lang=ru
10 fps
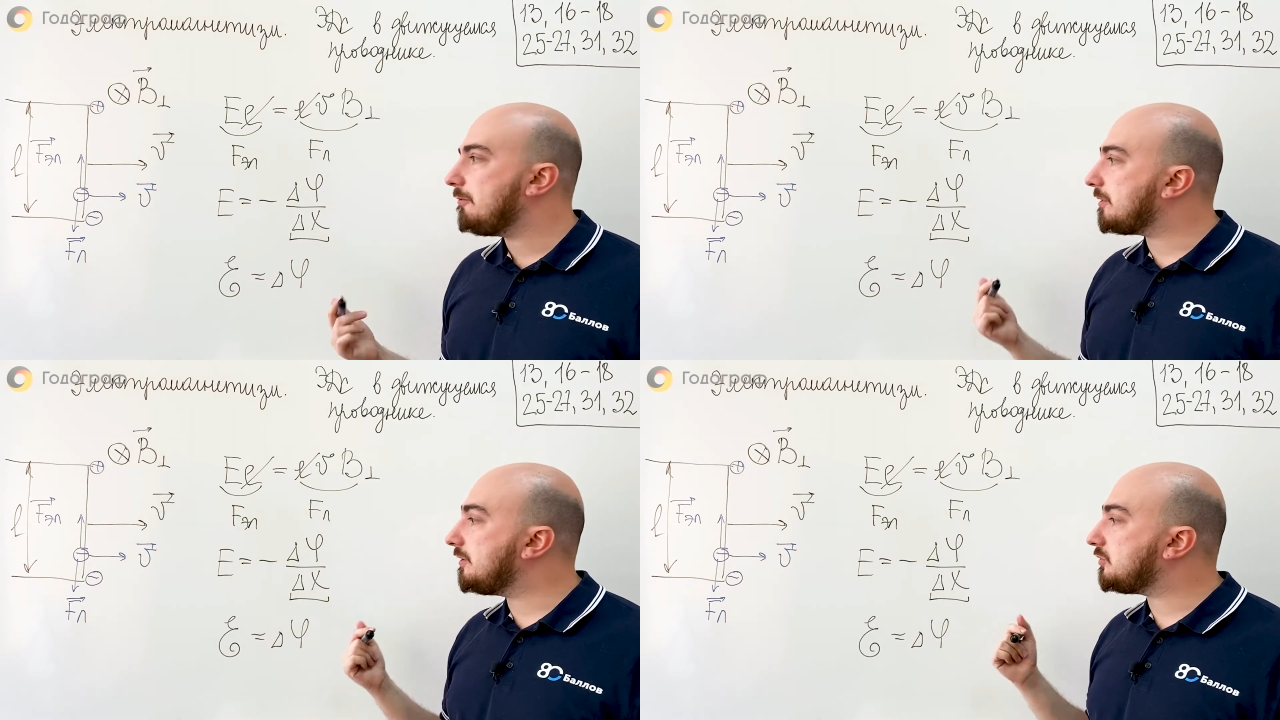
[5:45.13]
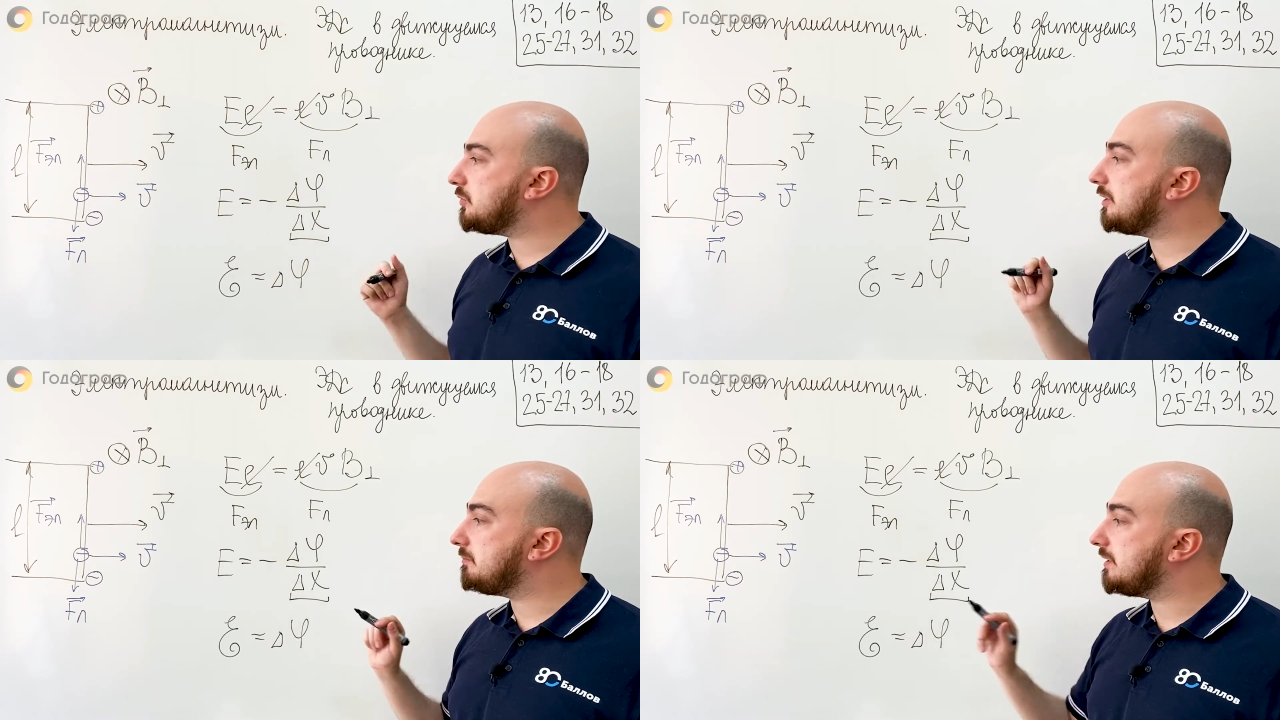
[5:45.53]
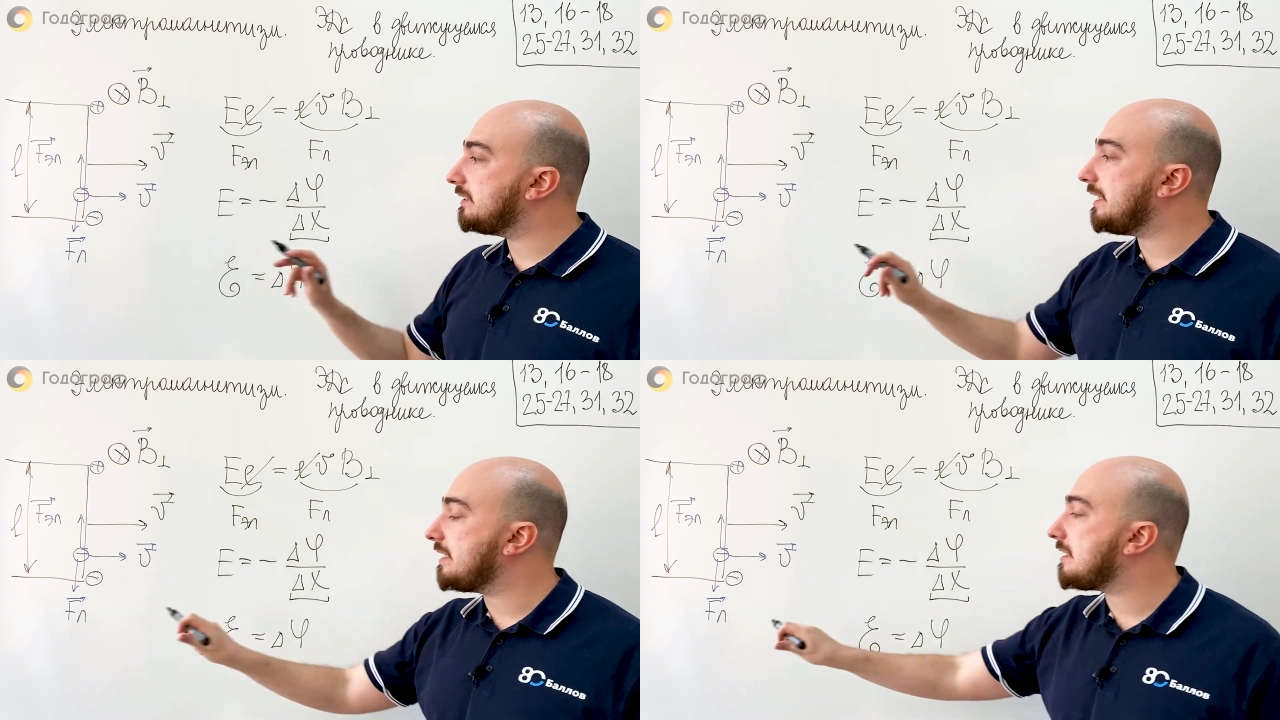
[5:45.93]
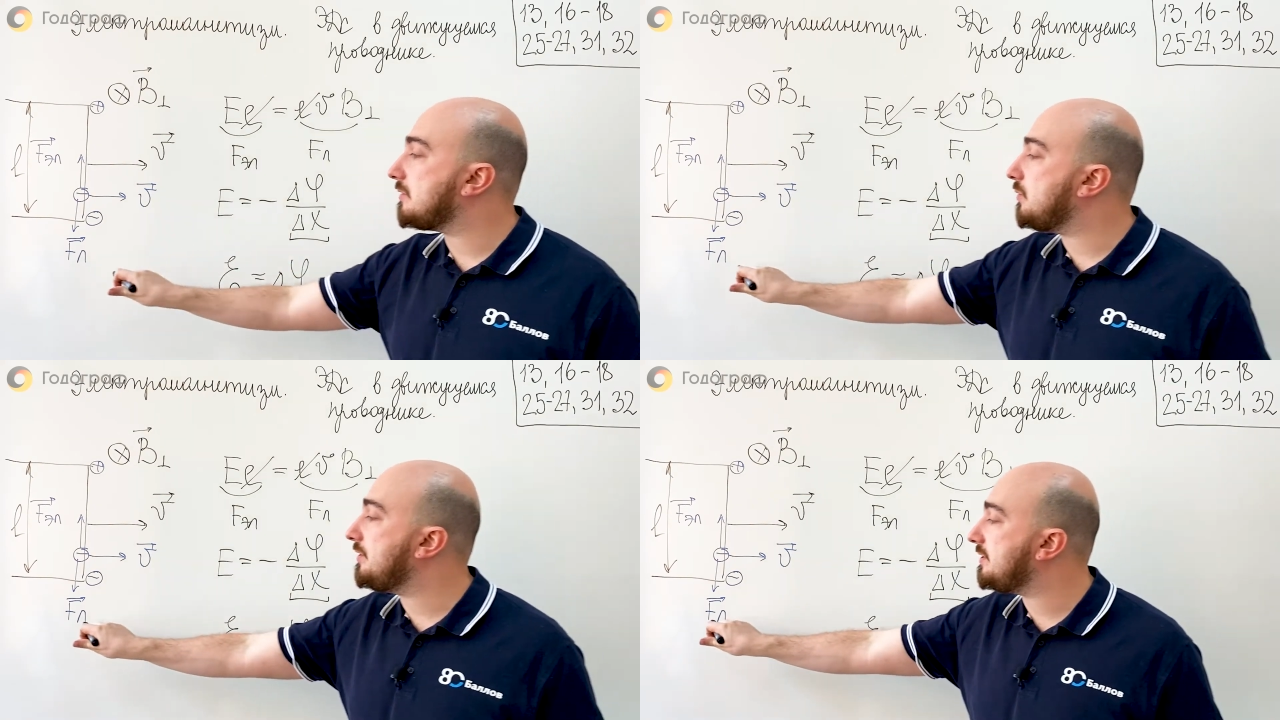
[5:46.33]
происходит благодаря
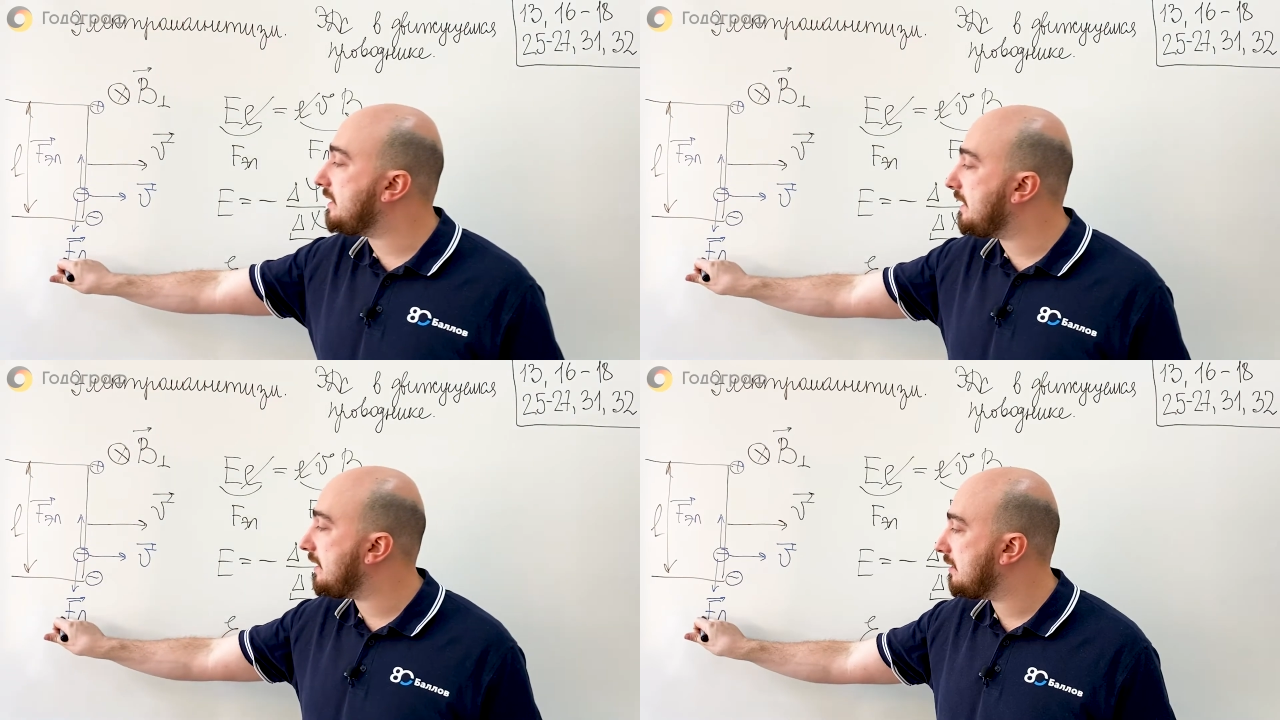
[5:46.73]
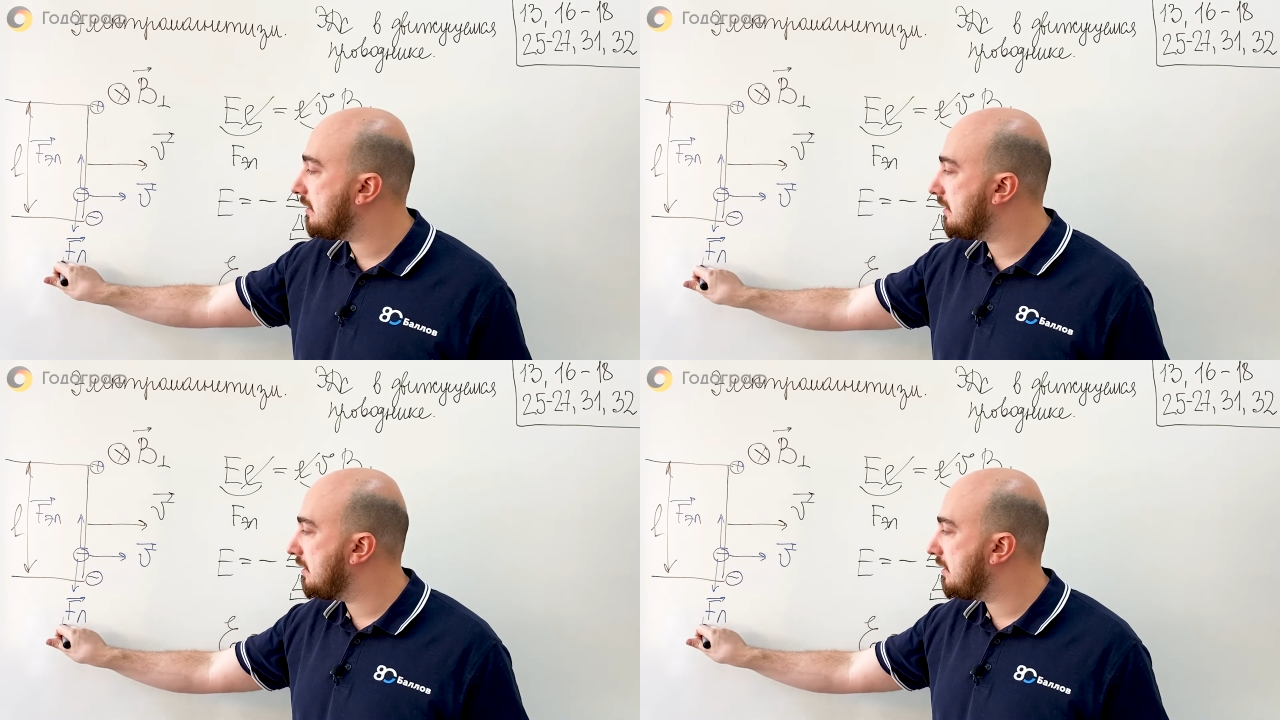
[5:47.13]
какой силе?